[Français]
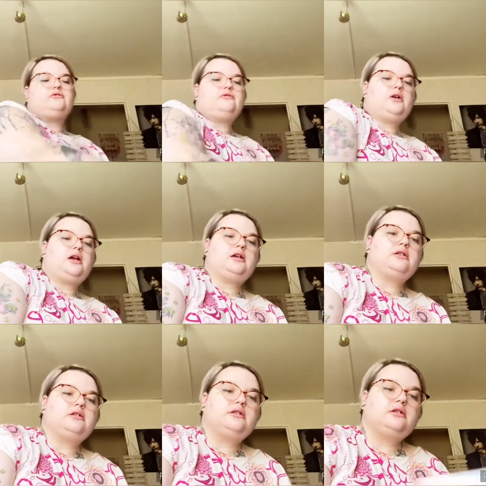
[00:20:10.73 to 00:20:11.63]
vois...
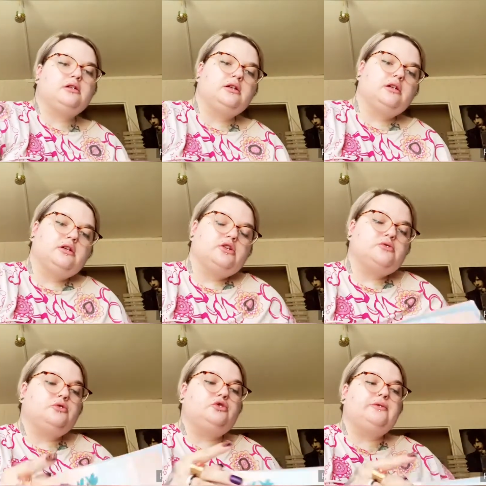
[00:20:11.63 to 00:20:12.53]
Euh, je
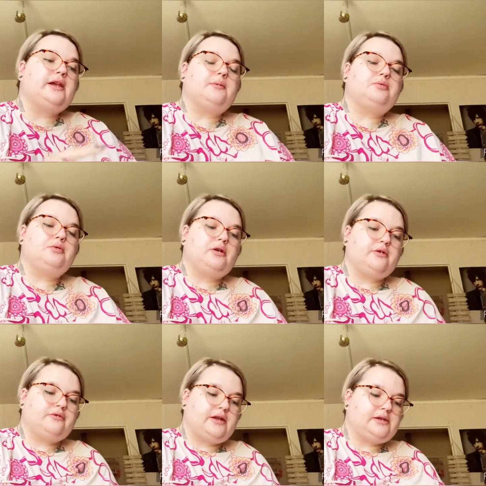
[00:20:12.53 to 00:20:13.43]
me souviens plus en
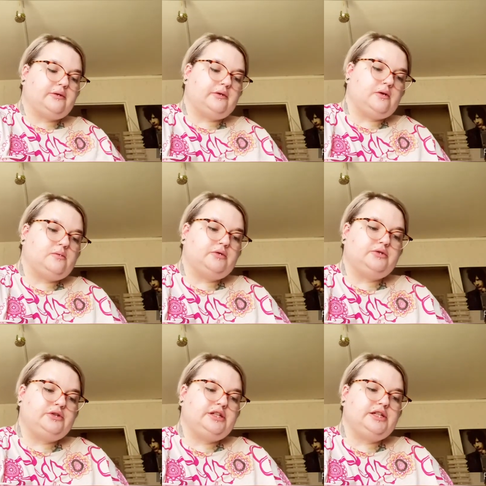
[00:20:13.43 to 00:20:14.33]
fait euh, comment on
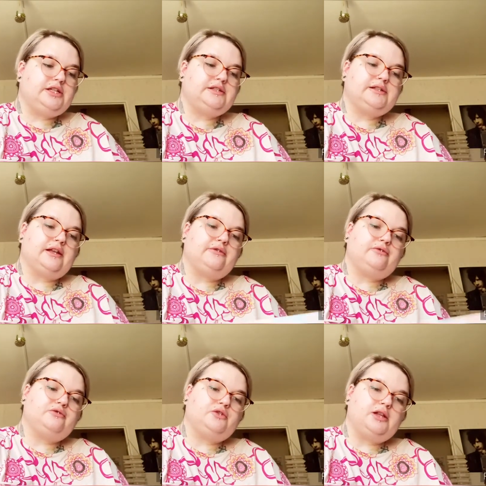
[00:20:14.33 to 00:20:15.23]
utilise cette
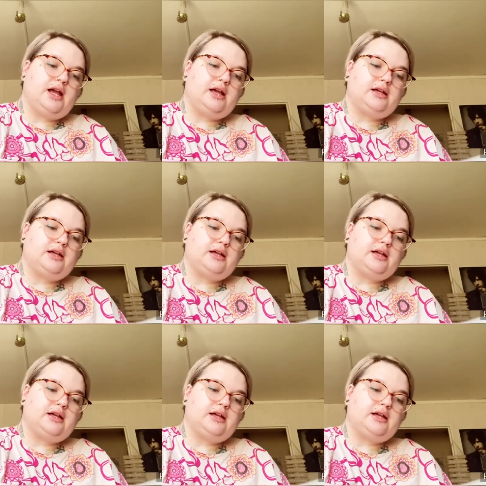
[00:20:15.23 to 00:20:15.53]
fouta.